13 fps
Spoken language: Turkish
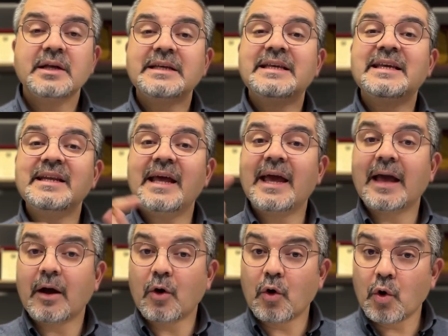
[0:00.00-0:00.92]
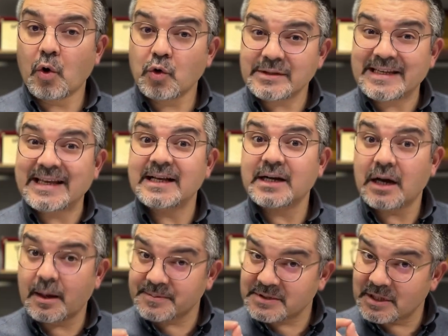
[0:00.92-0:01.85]
yine 10 il
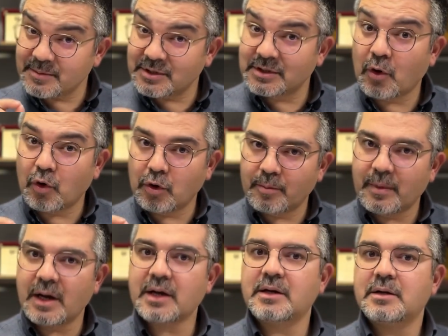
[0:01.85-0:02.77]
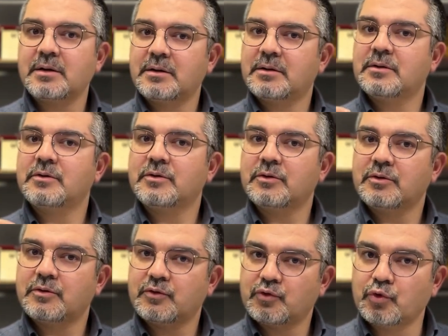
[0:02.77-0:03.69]
kapsamında olmak
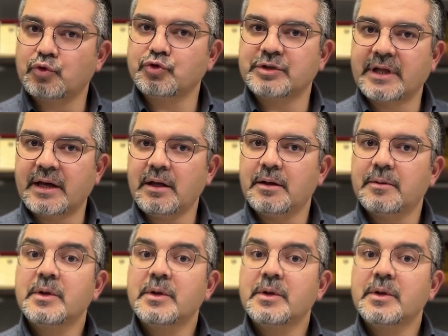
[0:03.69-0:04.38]
zorunda.